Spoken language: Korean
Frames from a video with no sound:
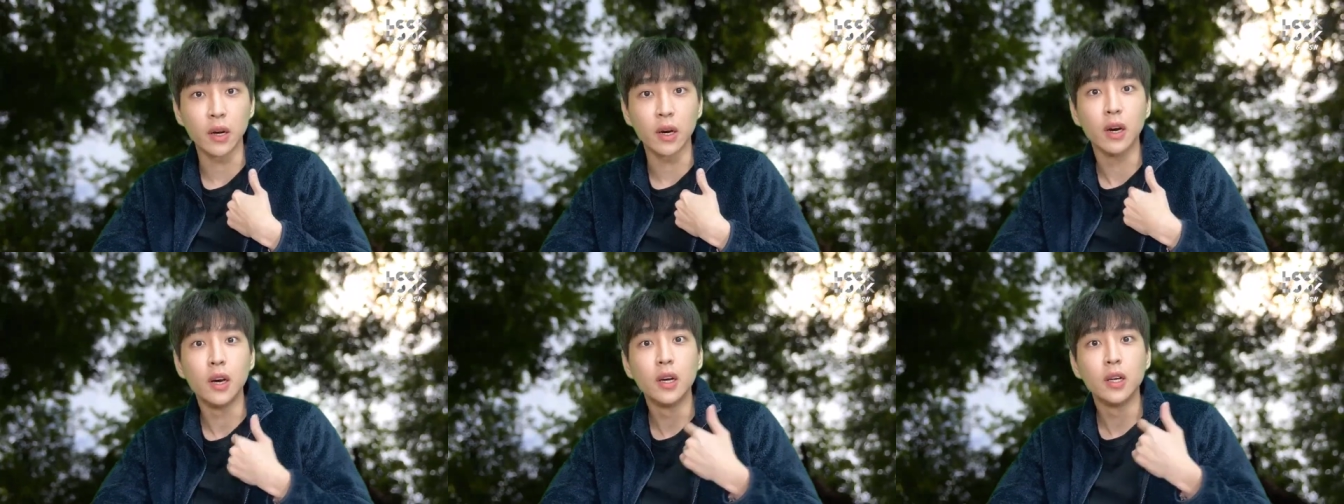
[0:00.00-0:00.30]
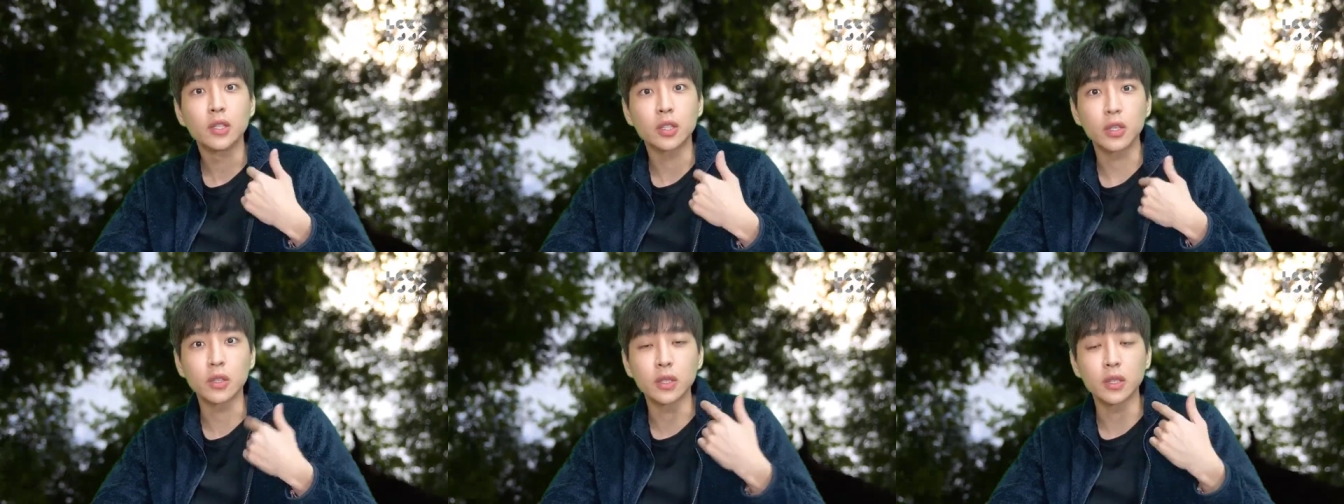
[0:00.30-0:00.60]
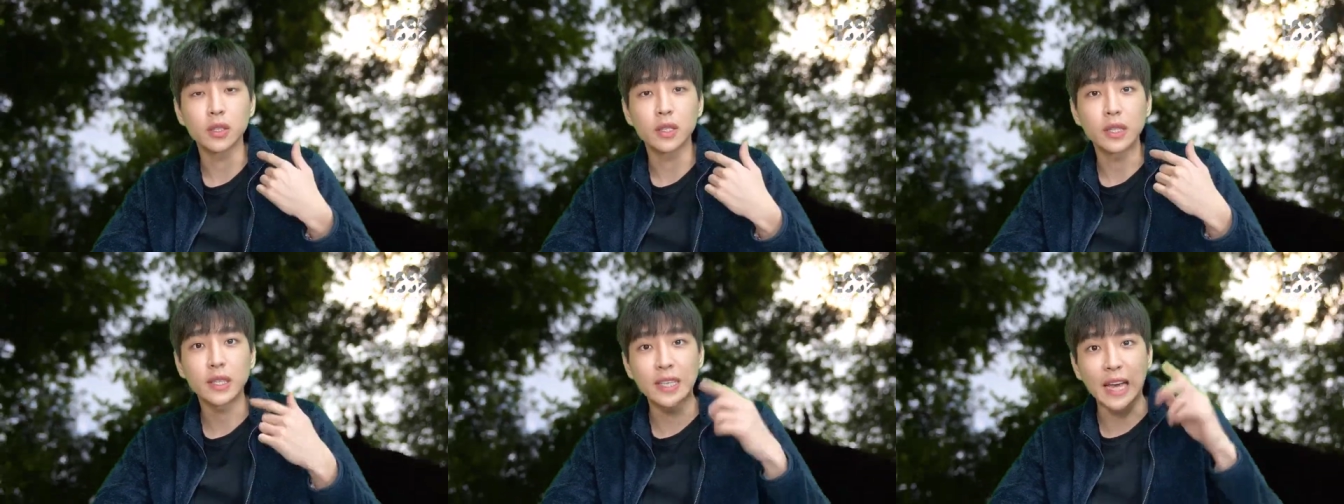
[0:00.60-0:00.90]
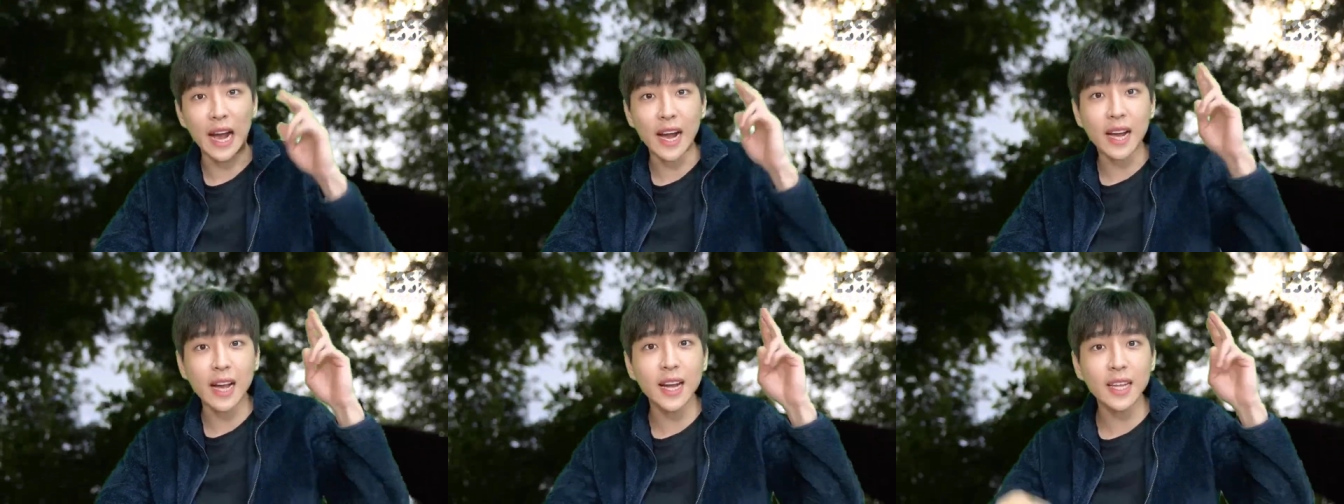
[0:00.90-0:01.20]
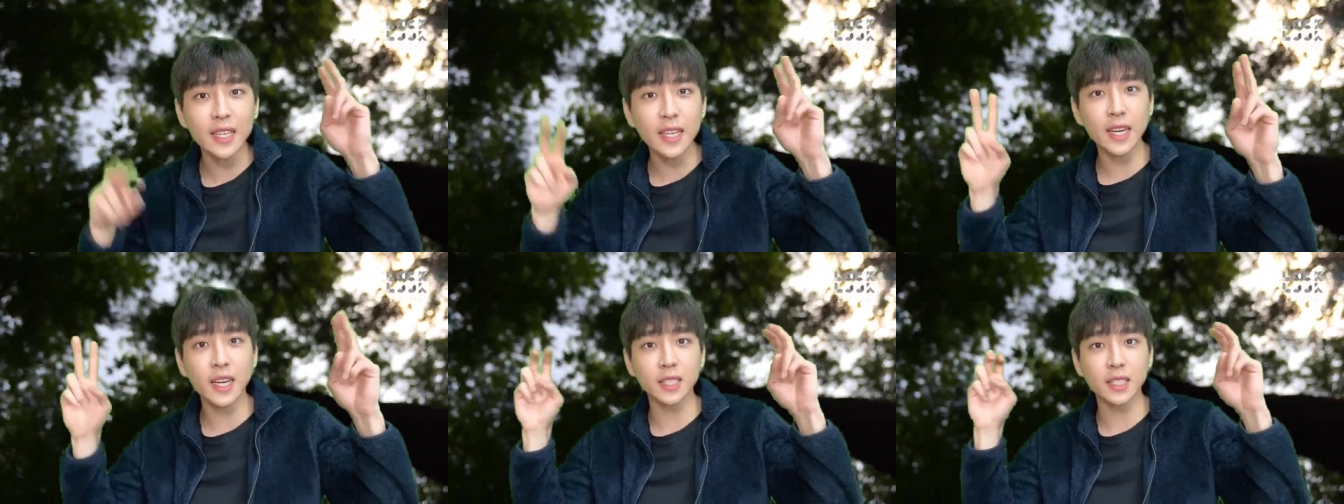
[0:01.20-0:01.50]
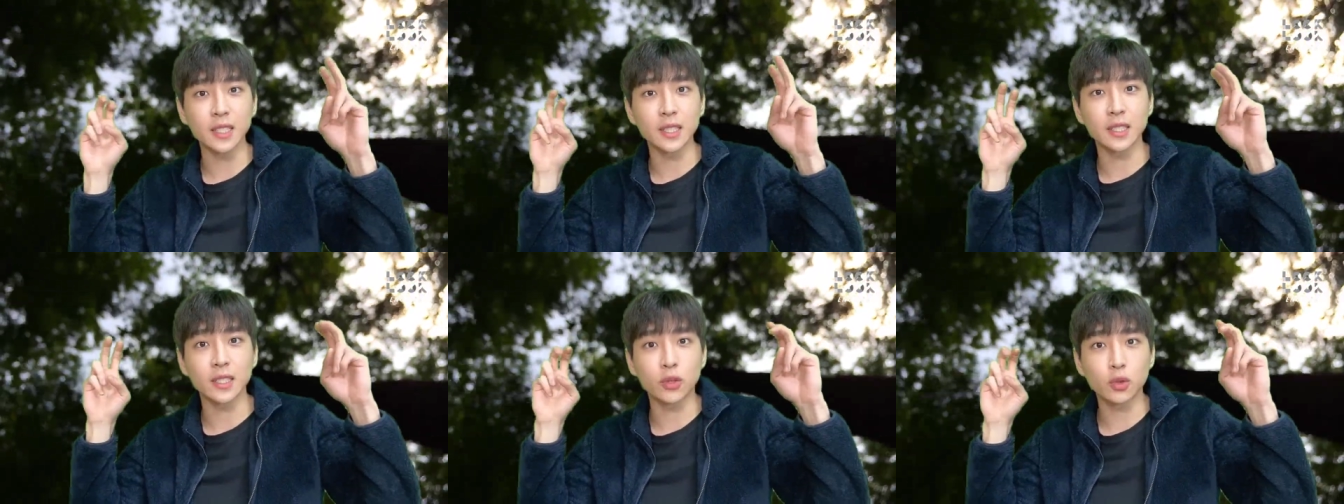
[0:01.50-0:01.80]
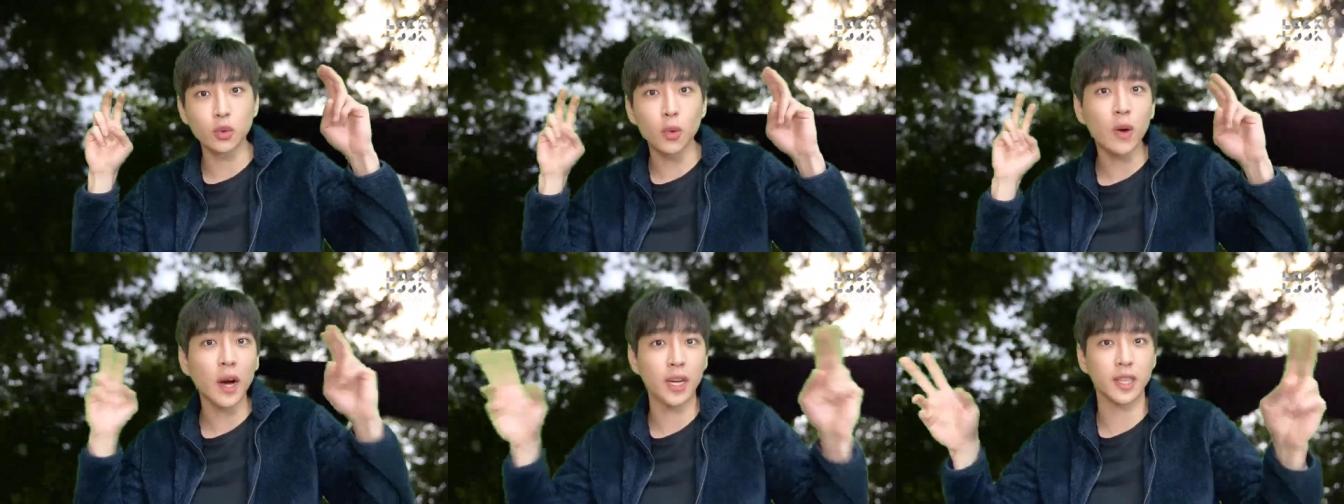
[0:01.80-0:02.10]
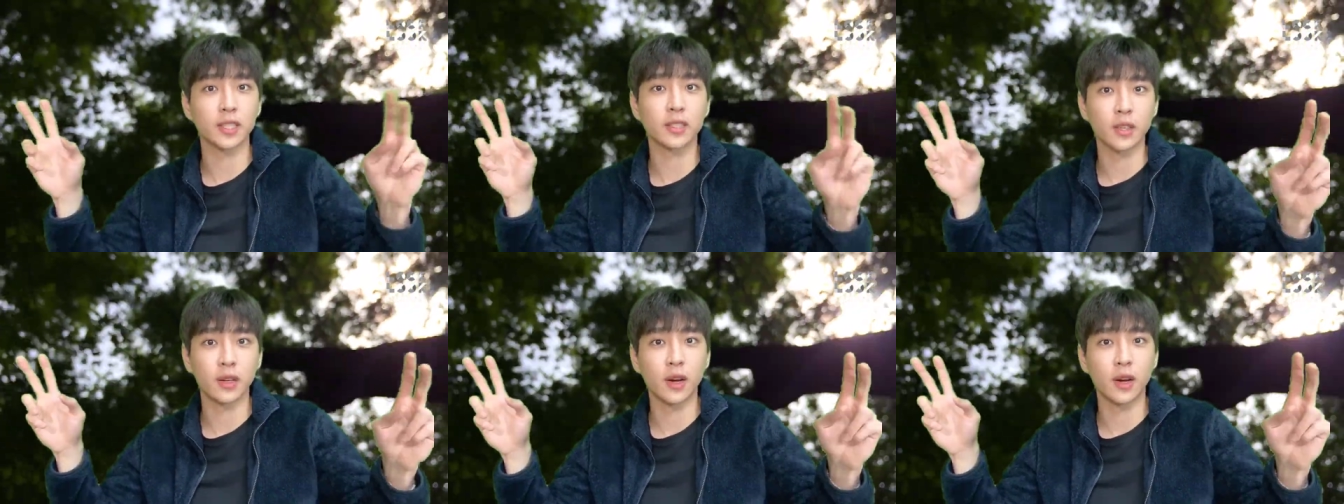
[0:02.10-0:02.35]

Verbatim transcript: 저는 약간이라는 쪼가 있어요.